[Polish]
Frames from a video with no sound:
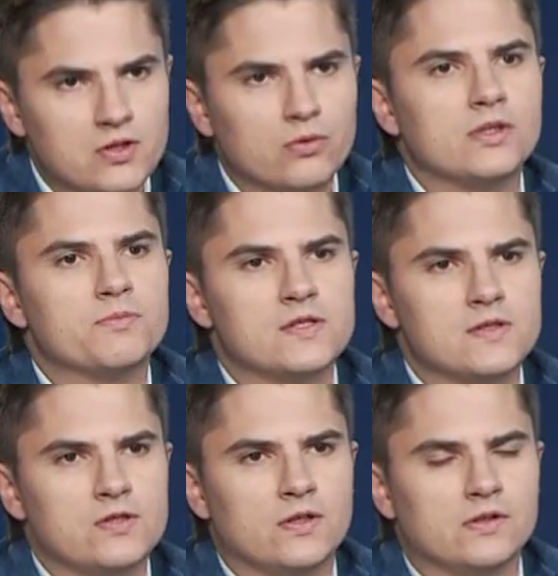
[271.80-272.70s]
absolutnie ja myślę,
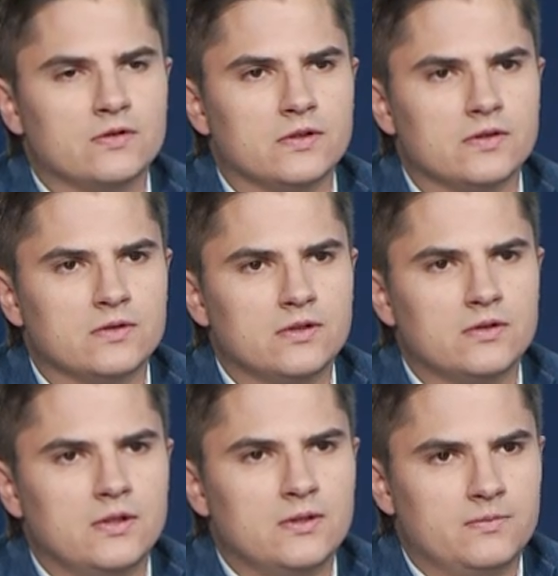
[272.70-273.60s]
przeznaczone ja, do tego. Tak?
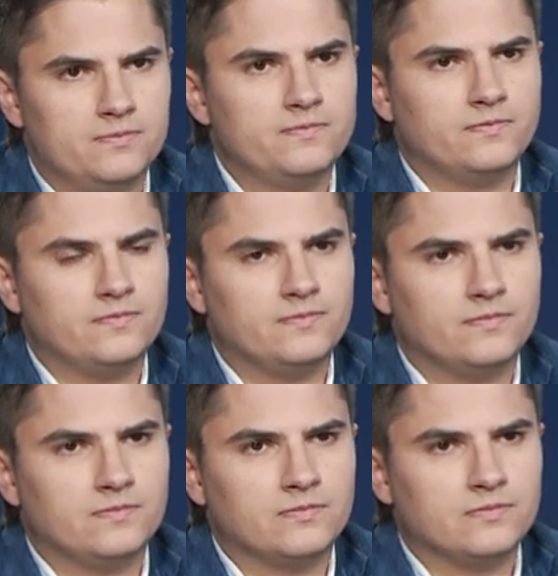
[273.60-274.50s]
Absolutnie. No, no,